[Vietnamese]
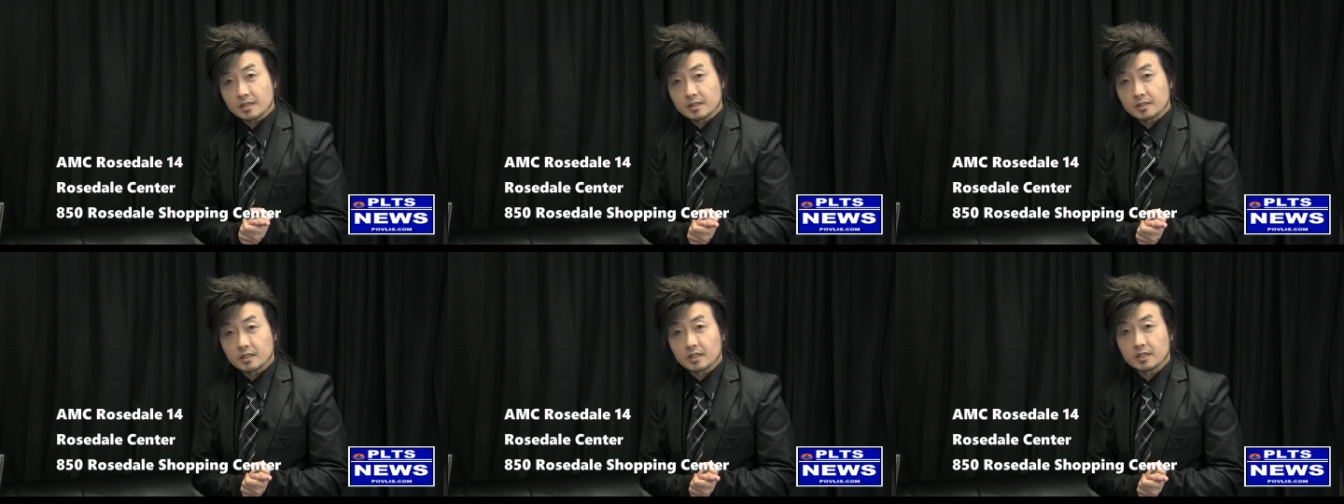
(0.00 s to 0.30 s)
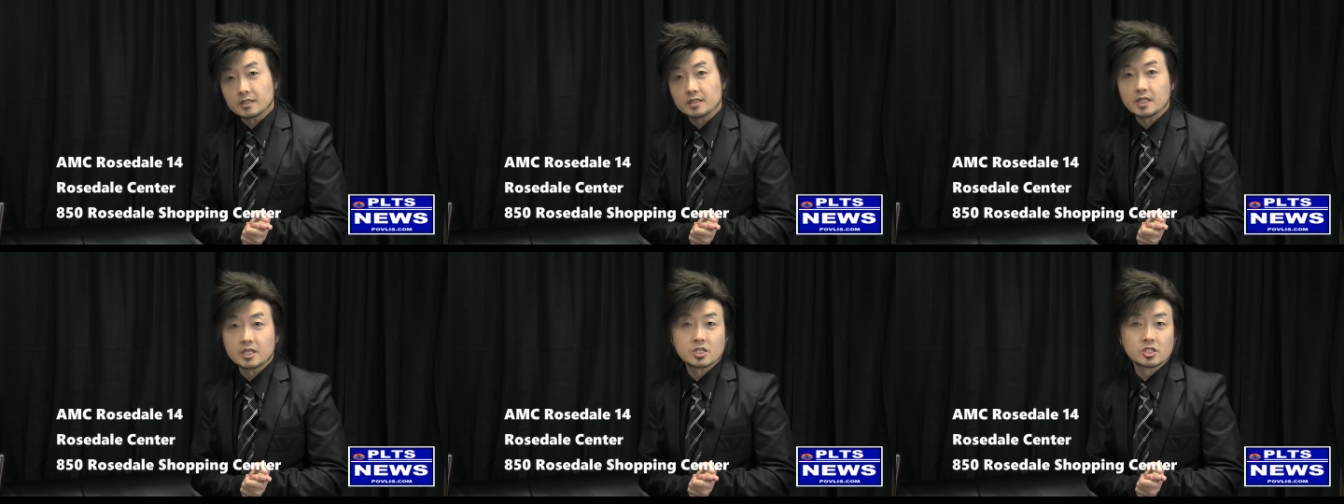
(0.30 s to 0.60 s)
nó
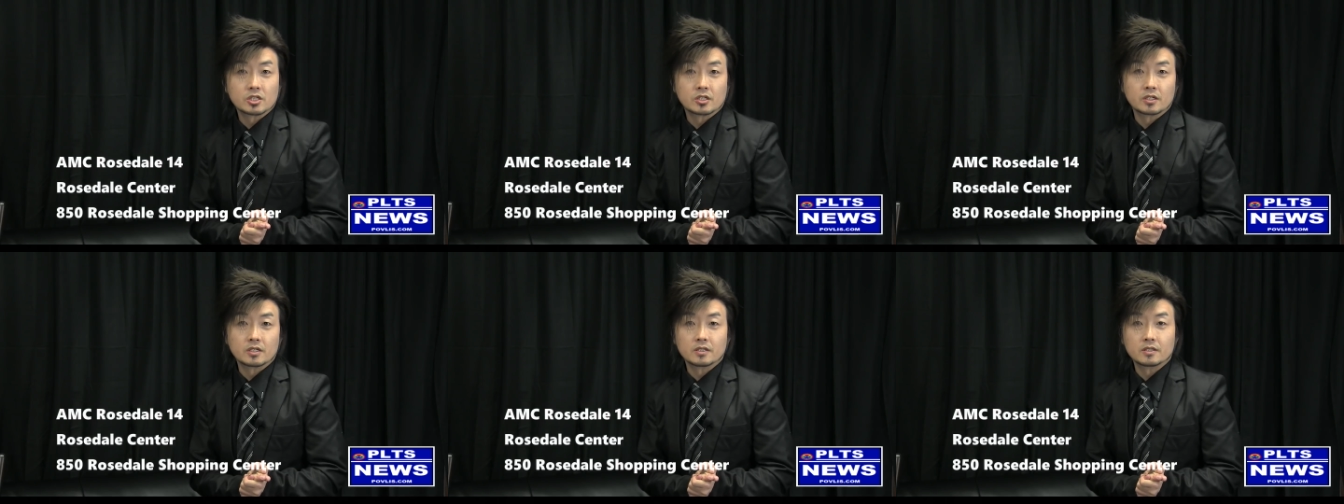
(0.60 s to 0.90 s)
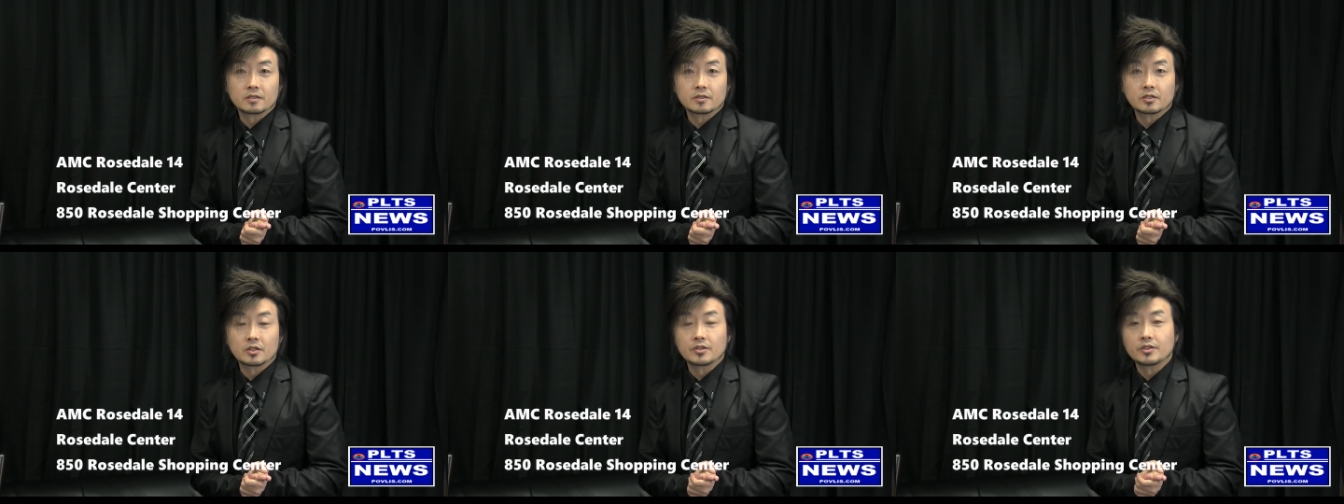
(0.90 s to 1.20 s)
chị
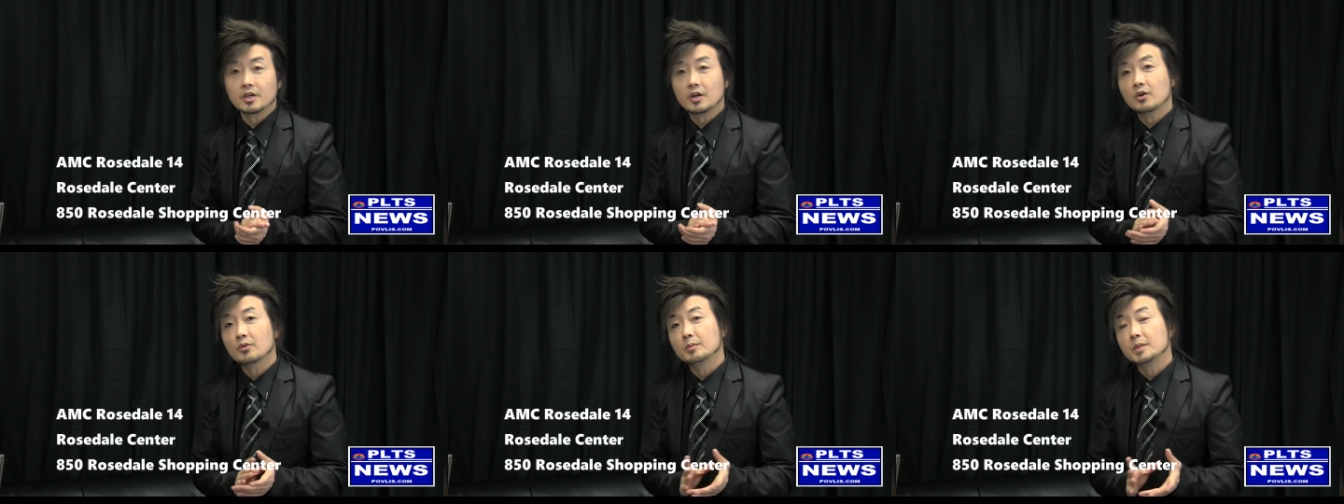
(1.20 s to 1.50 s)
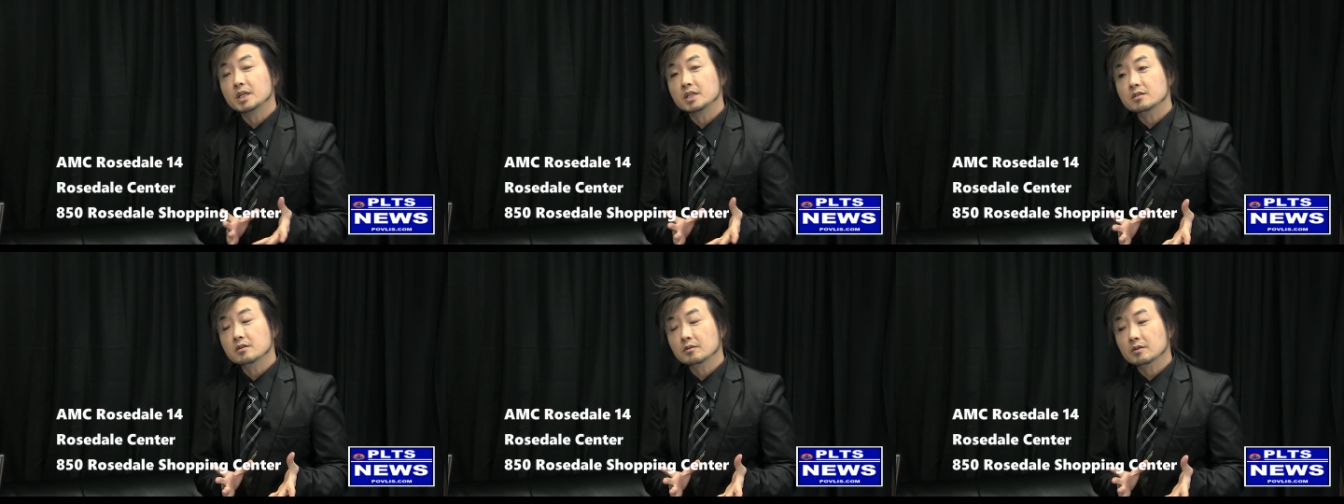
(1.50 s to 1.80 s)
National chỗ nhất hậu
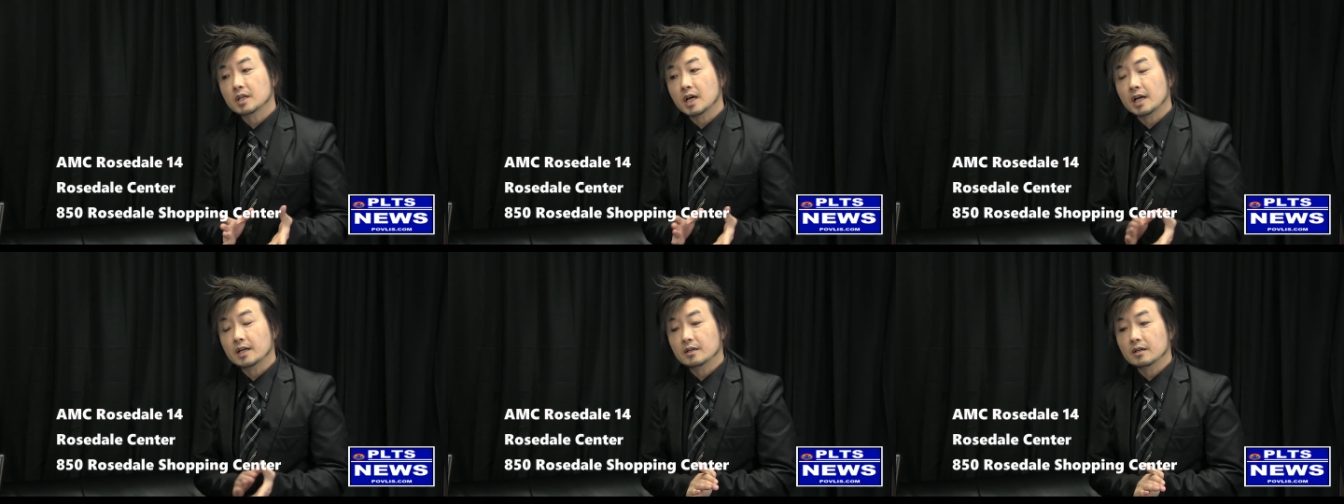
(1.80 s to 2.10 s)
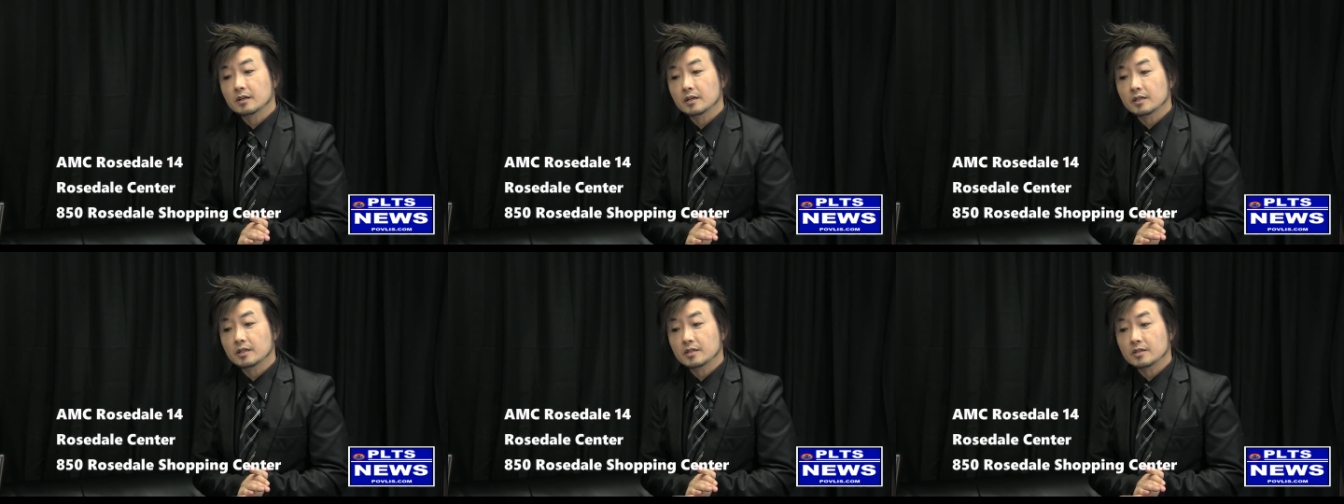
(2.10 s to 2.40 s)
Minnesota
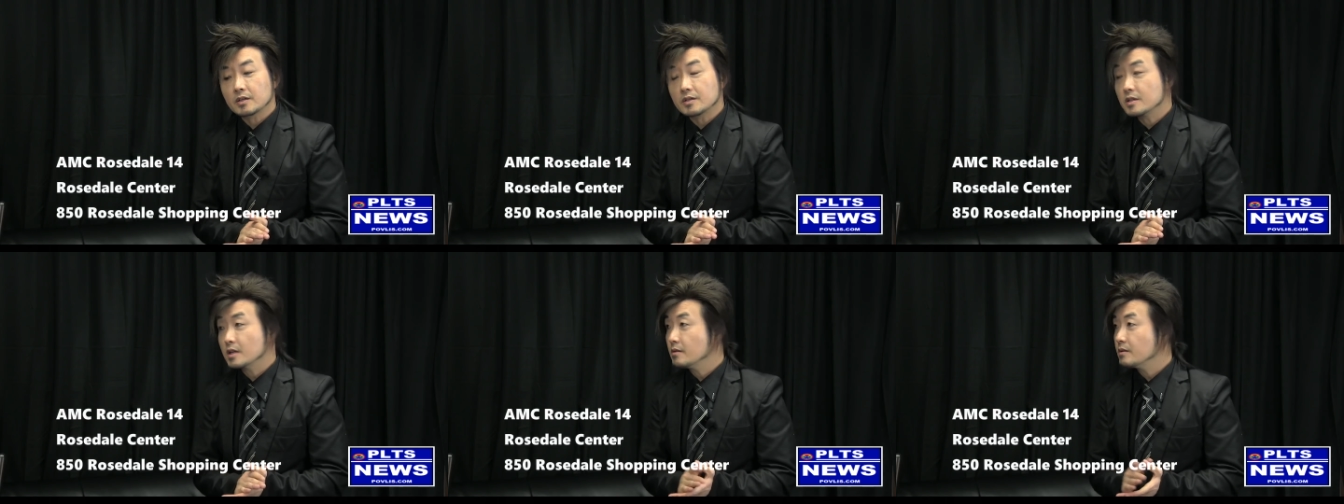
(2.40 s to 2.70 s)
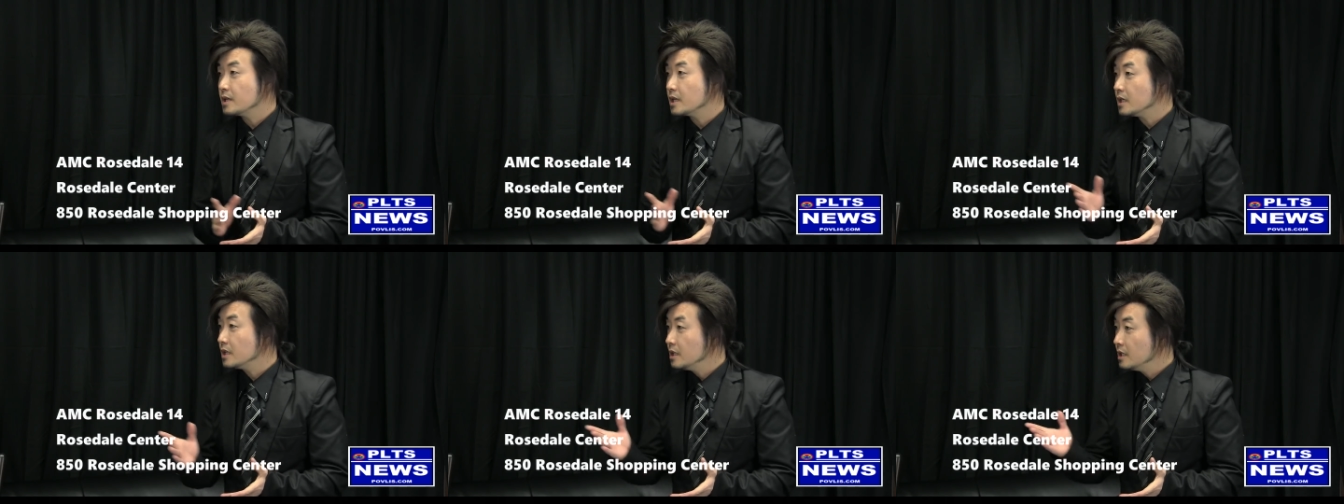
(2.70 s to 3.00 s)
nó là chỗ nhất
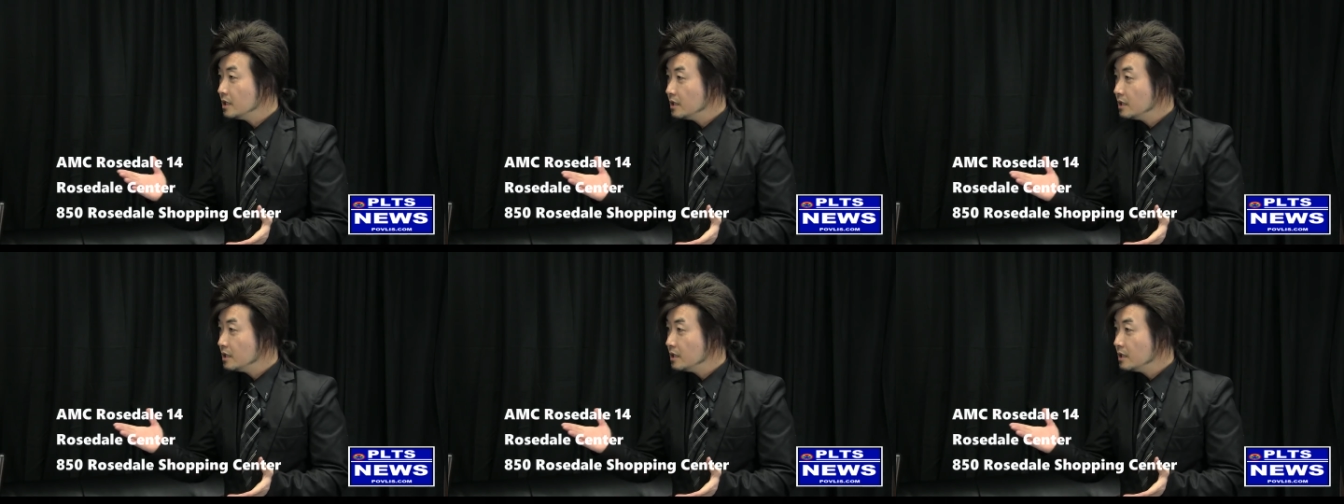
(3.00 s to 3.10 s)
ờ,